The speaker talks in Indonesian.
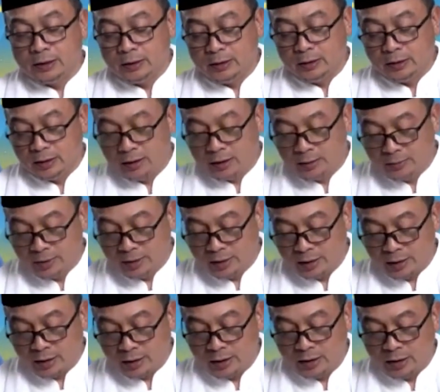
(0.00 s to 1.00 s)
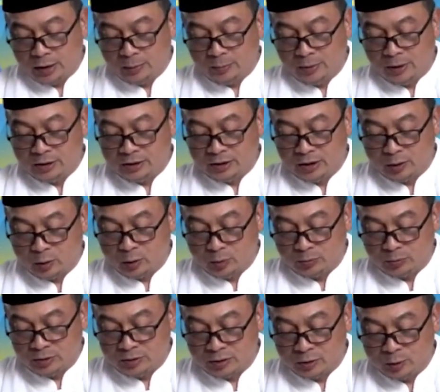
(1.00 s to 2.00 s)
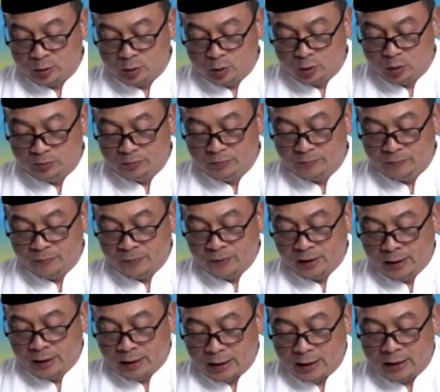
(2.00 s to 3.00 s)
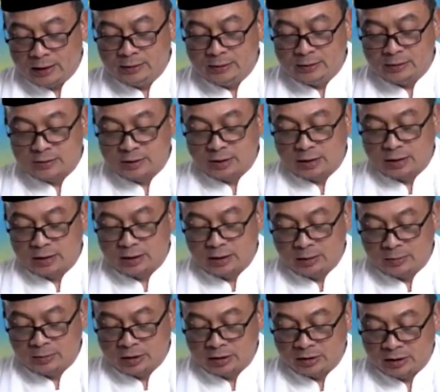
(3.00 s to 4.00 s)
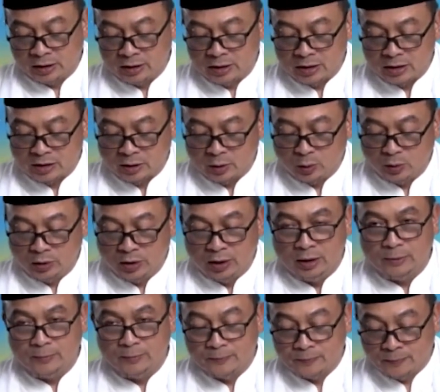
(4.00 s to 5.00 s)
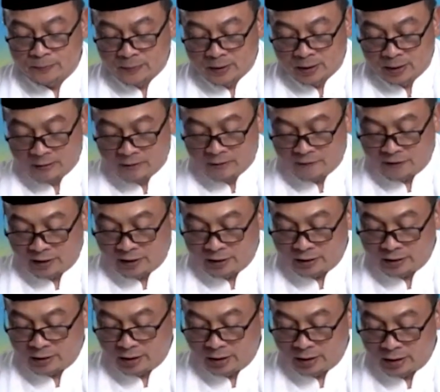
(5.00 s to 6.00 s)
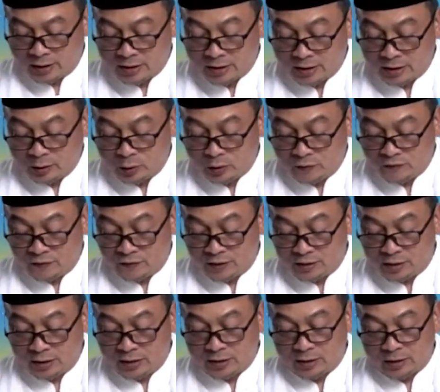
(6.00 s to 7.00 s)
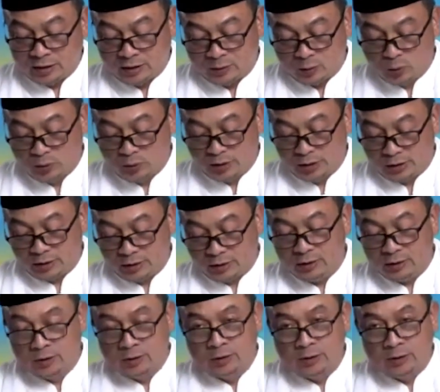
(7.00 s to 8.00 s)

Innama ana basyarum mislukum ansa kamatan sauna fa'idha nasitu fadakiruni